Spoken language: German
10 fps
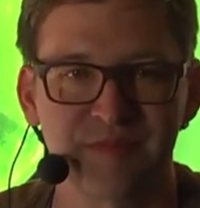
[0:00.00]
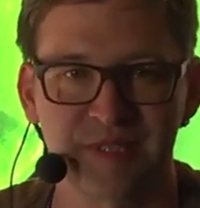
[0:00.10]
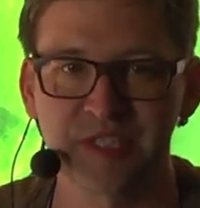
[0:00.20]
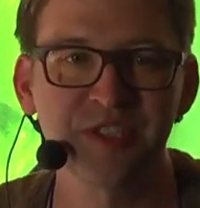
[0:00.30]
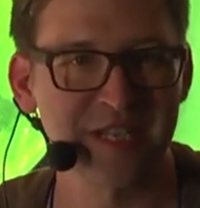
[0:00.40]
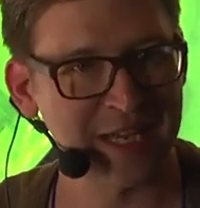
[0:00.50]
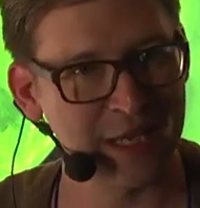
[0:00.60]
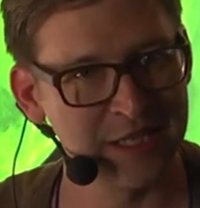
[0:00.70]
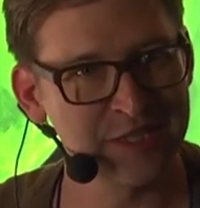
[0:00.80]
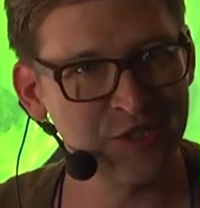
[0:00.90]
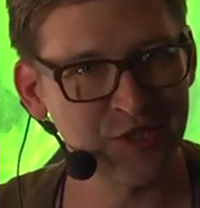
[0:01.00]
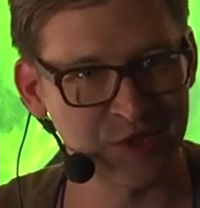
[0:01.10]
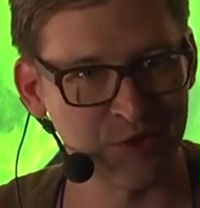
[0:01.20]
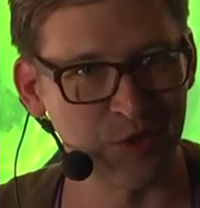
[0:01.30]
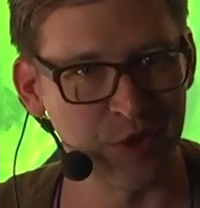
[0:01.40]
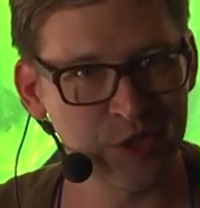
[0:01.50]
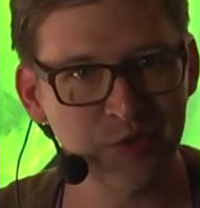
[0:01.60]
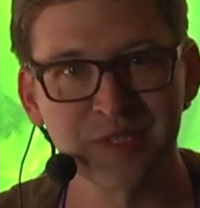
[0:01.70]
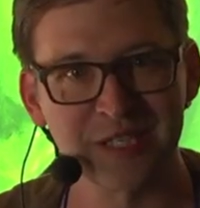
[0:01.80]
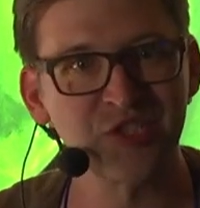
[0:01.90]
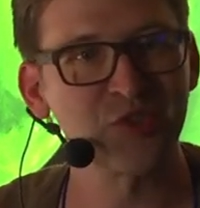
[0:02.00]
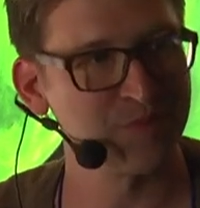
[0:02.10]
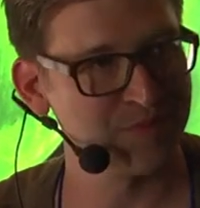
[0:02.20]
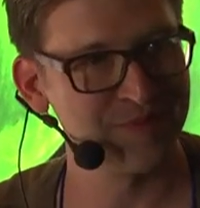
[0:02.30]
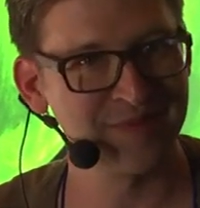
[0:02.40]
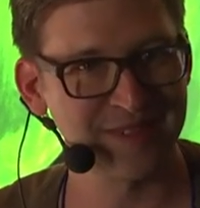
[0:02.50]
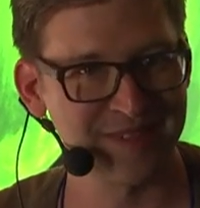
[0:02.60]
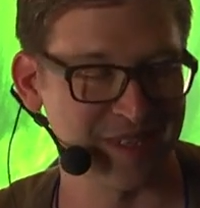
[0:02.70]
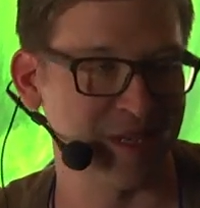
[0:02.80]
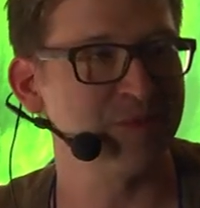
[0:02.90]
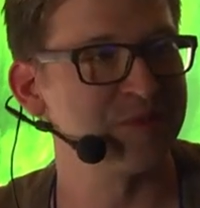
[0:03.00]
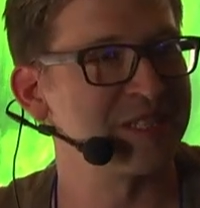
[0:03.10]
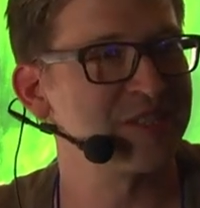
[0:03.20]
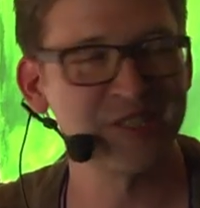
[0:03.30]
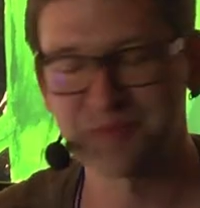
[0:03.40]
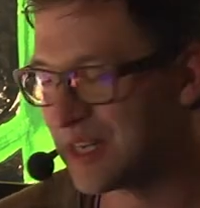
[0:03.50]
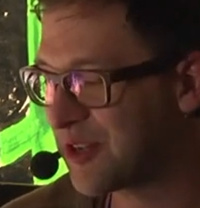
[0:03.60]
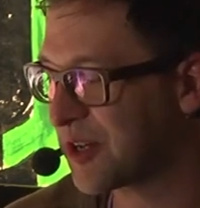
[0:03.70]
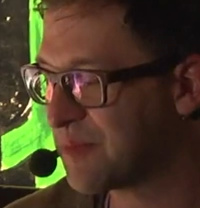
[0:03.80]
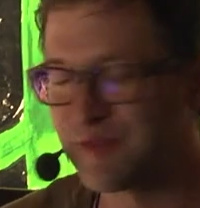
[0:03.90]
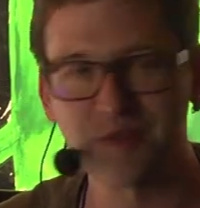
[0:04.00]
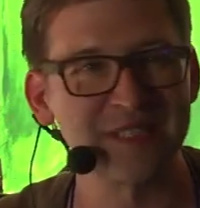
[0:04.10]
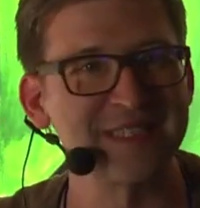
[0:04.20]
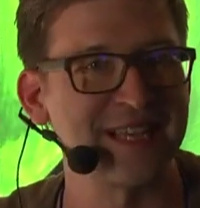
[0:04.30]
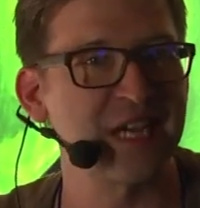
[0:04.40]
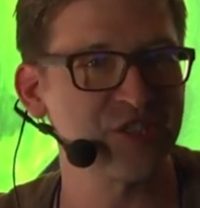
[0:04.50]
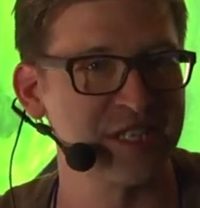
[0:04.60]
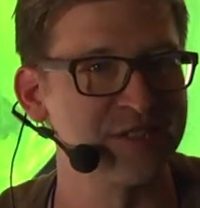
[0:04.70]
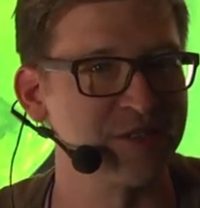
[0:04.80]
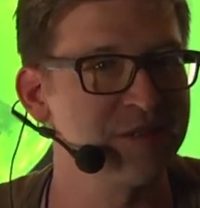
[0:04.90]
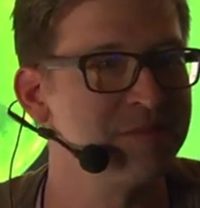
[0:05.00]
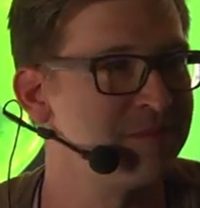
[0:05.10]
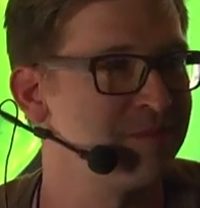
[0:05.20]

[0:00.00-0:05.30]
Jetzt ein realistisches Geräusch und jetzt, ja, und jetzt spiele ich euch mal vor, was es darstellen soll.